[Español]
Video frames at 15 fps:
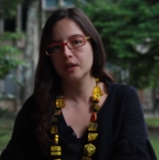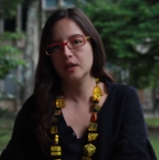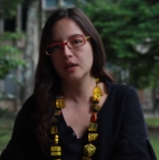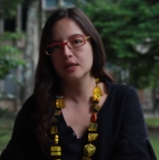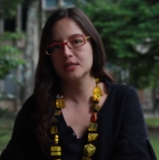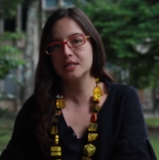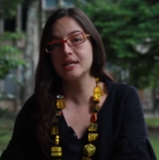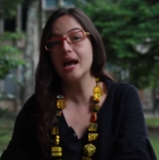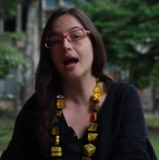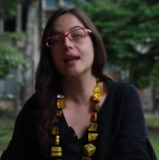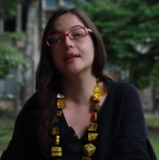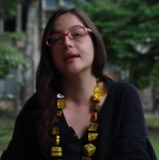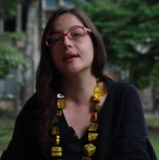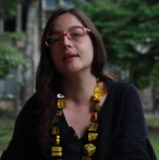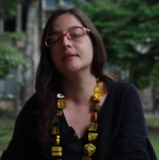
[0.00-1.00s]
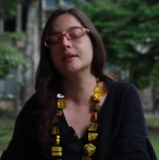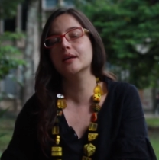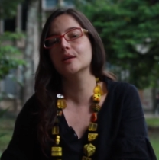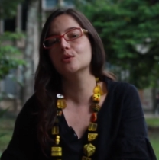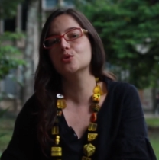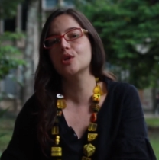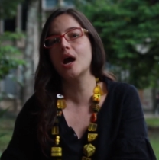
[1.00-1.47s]
Eh, si alguien
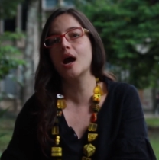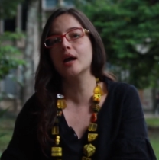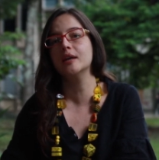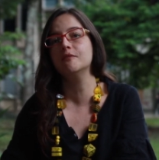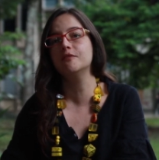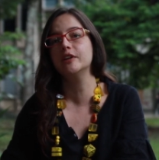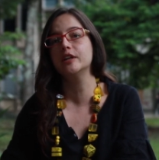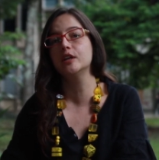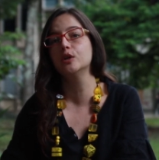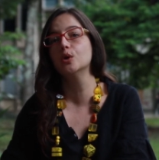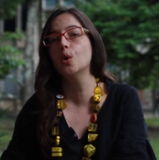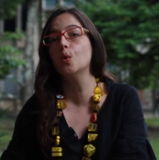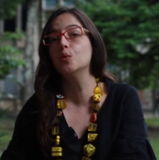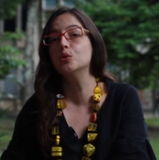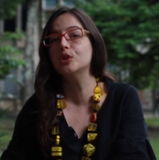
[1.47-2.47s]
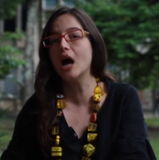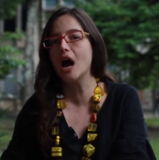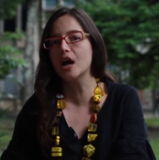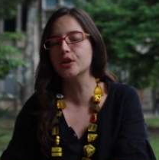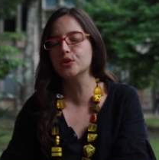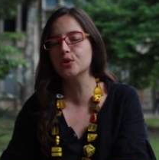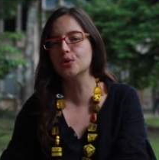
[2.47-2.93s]
que nos ha infligido un
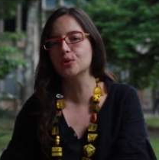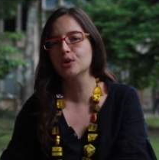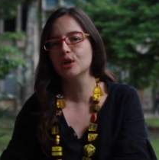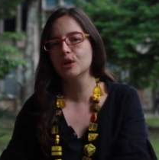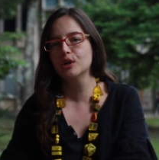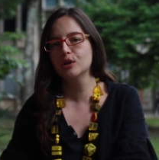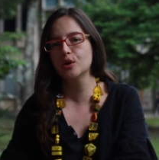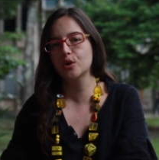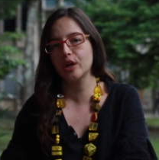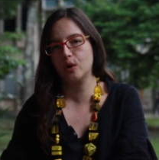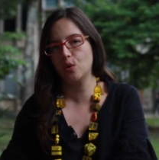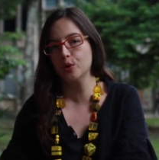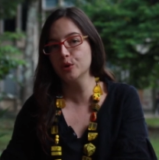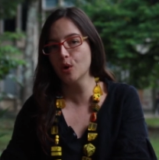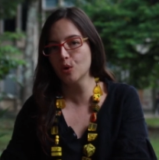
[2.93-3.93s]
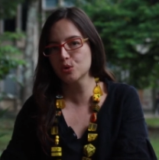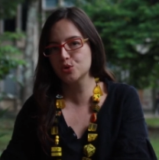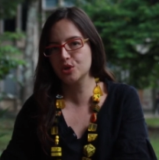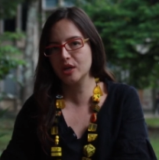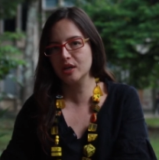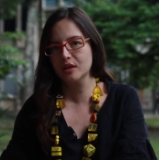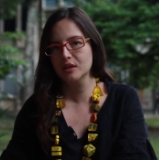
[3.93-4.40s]
daño lo
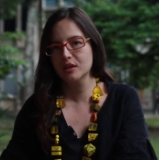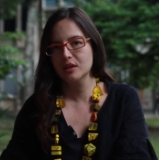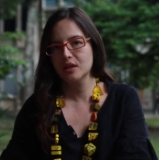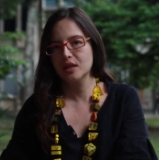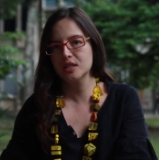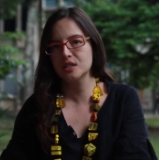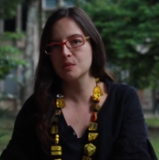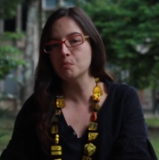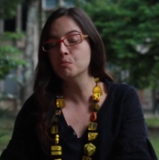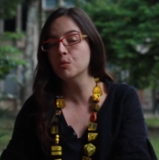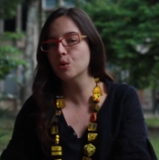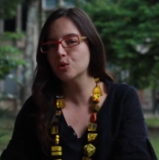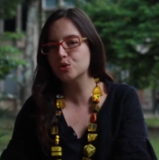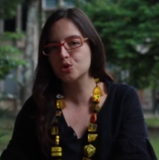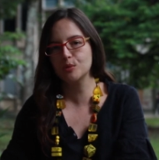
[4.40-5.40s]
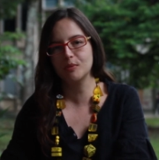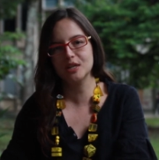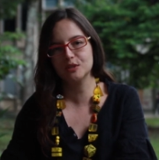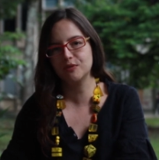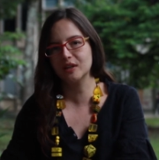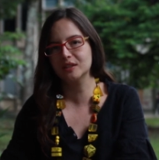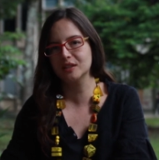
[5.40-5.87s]
reconoce, es mucho
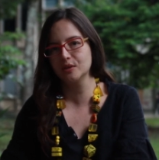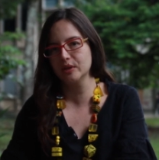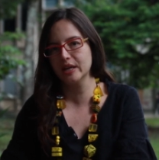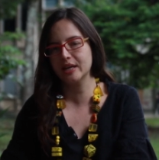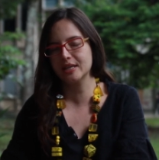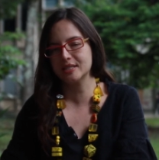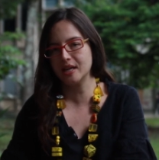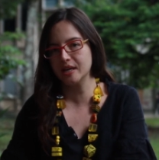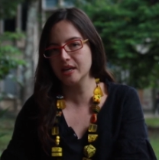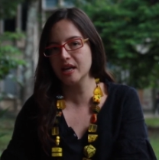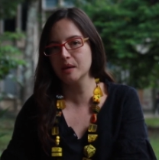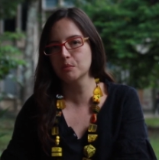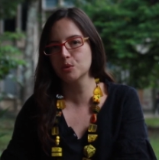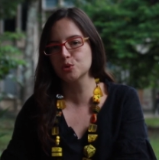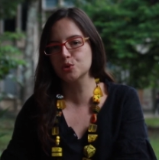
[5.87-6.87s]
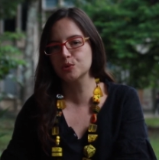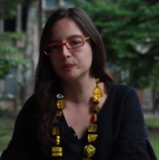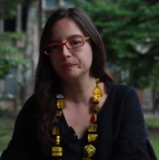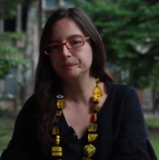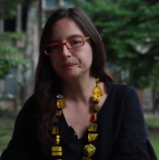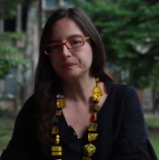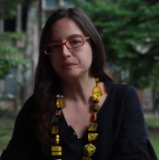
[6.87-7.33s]
más factible que sanemos.
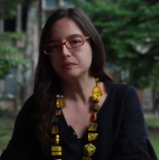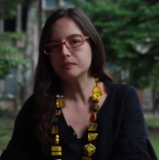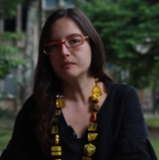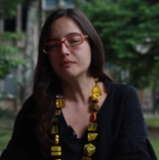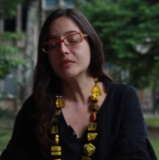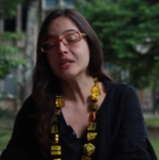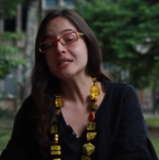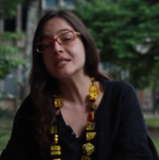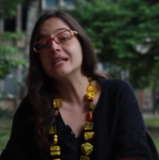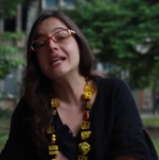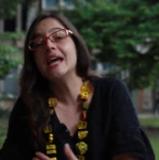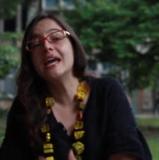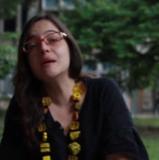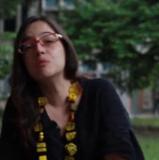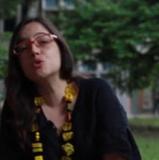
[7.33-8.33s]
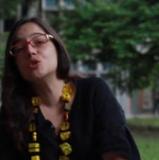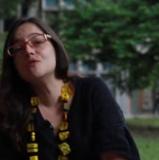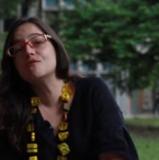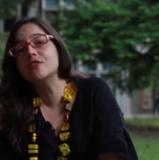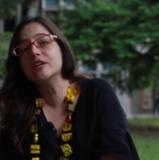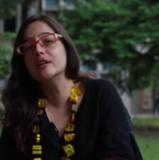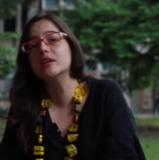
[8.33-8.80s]
Si le hemos
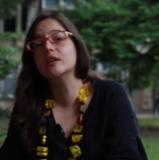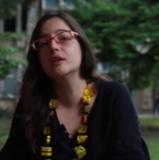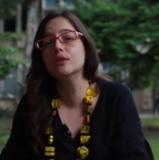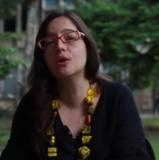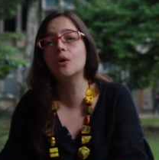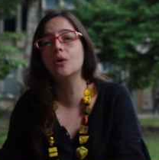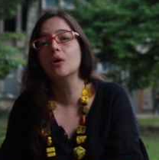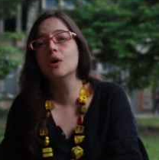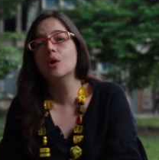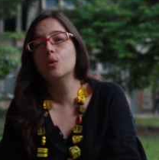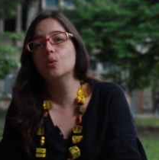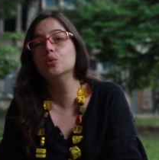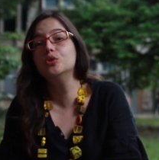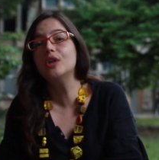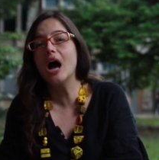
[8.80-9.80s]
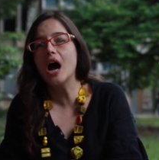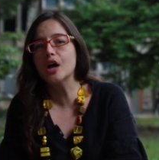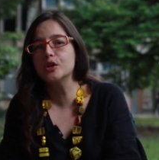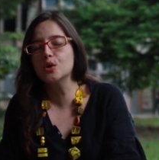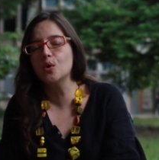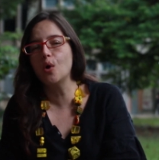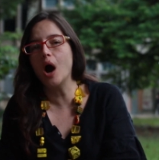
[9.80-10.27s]
infligido un
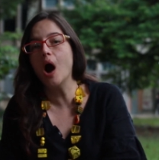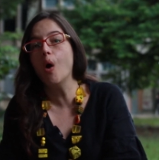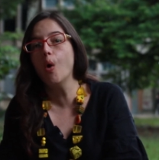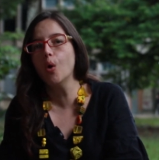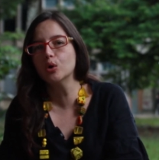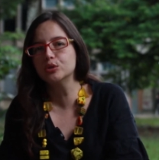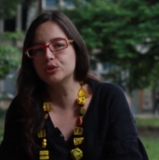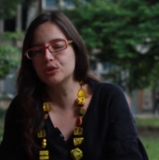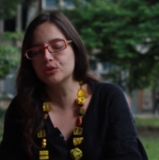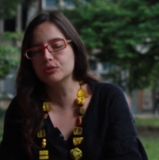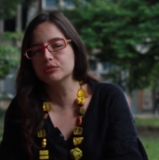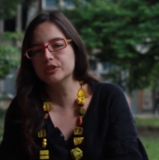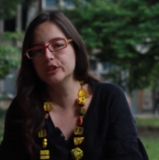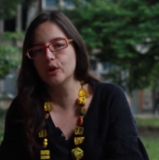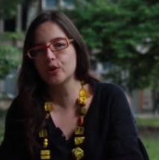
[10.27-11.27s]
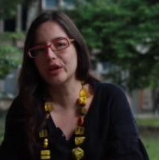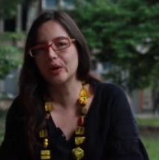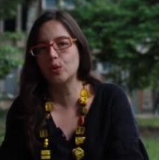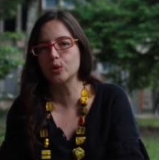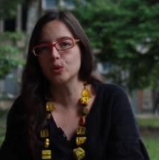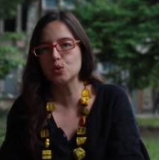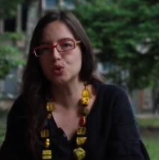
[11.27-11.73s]
daño a otro y lo
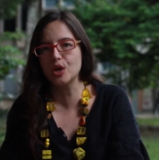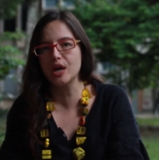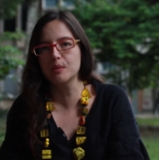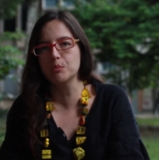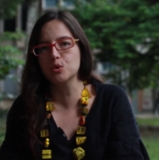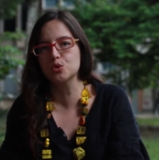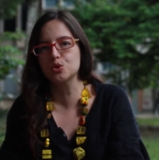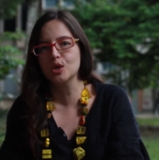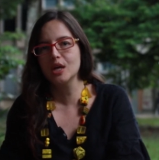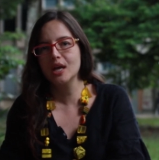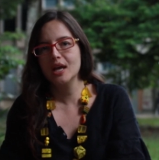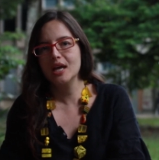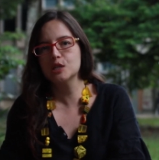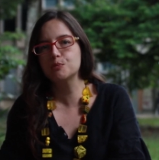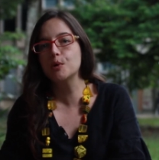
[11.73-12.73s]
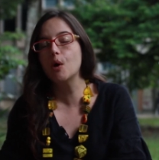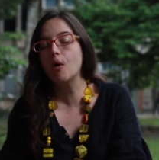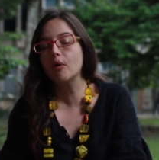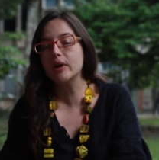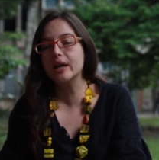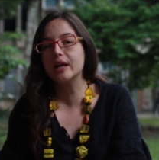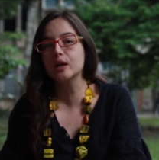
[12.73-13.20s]
reconocemos, es
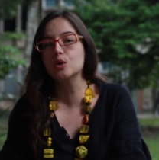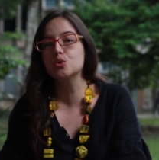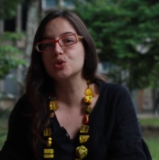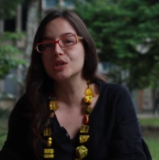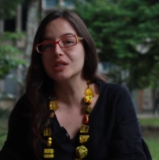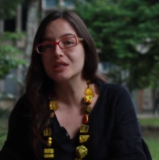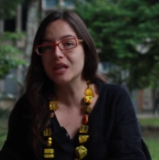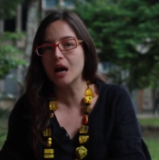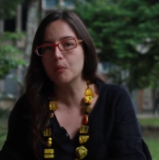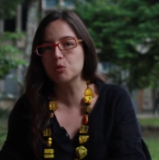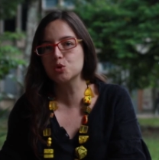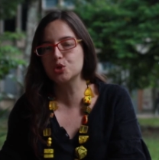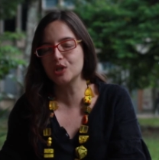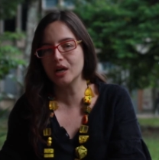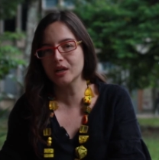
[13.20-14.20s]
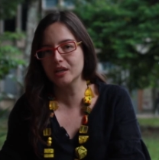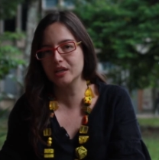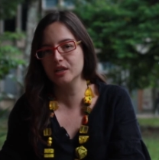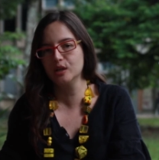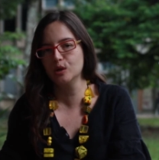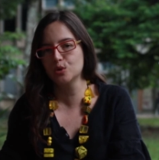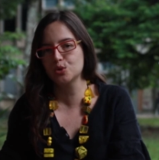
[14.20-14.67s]
probable que nos sintamos
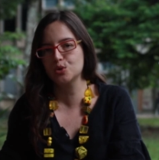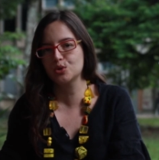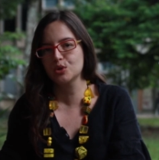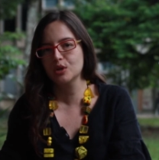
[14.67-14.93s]
tranquilos